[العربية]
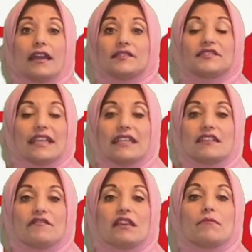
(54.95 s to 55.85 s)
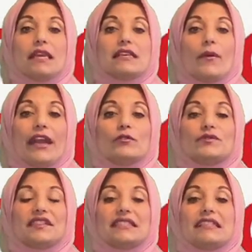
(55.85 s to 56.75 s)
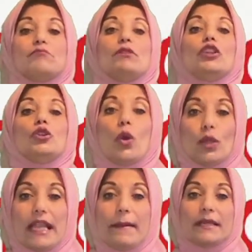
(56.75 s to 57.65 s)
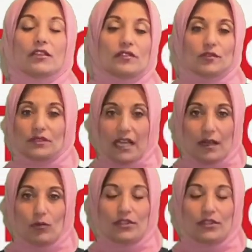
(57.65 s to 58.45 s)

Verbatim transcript: السنه دي في 161 مليون امريكي نزلوا انتخبوا